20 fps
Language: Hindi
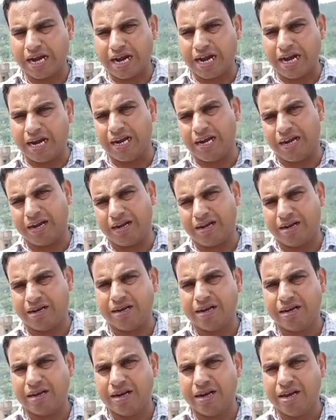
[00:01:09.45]
कल
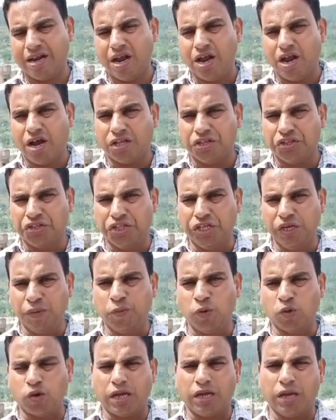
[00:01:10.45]

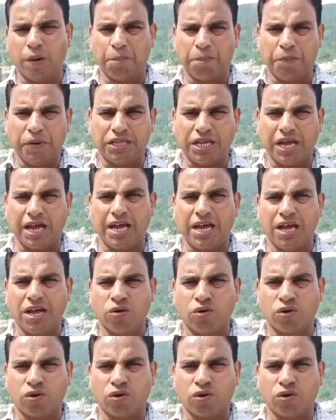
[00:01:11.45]
दीपू के जो पिता हैं